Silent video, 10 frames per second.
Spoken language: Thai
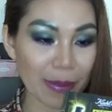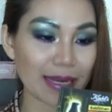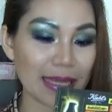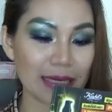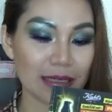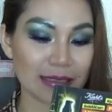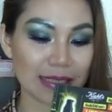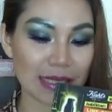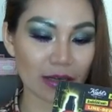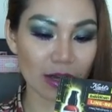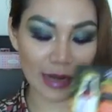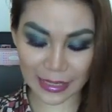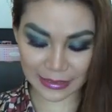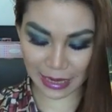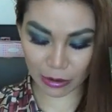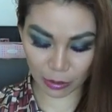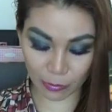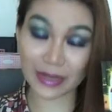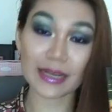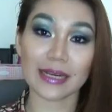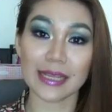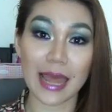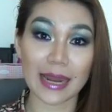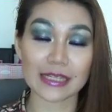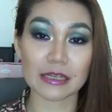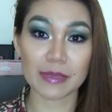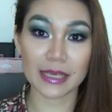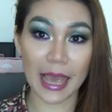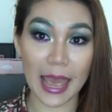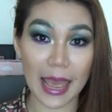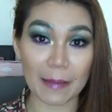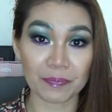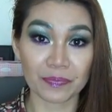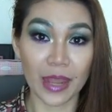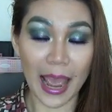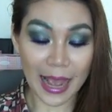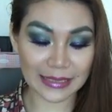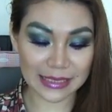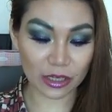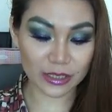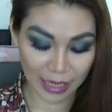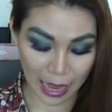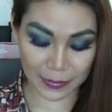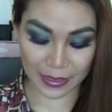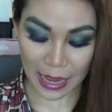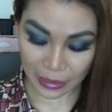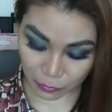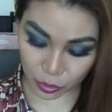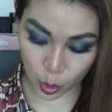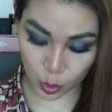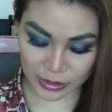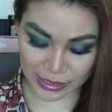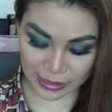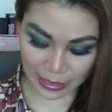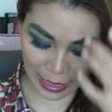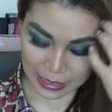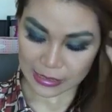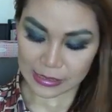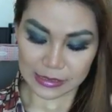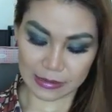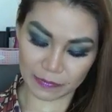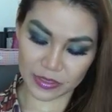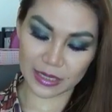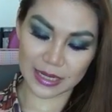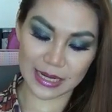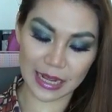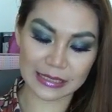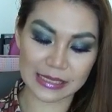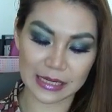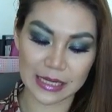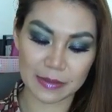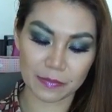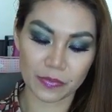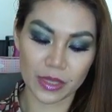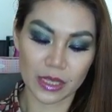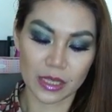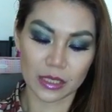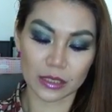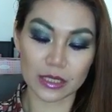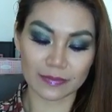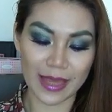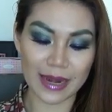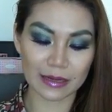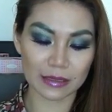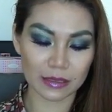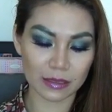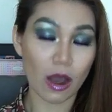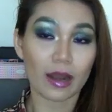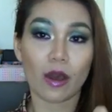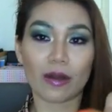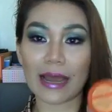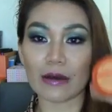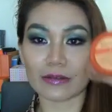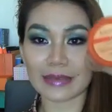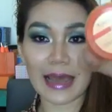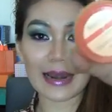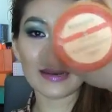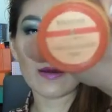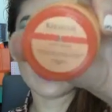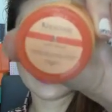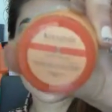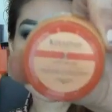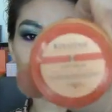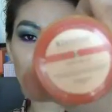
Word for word: บอันนี้อีกหนึ่งชิ้นก็น่าจะเท่ากับว่าเดือนนี้แทนที่จะมีแค่5 ชิ้นก็จะกลายเป็นได้ทั้งหมด 6 ชิ้นนะคะสำหรับเดือนนี้นะคะ สิ่งที่ตื่นเต้นกอดออกหน้าออกตาแน่นอนนะคะ ก็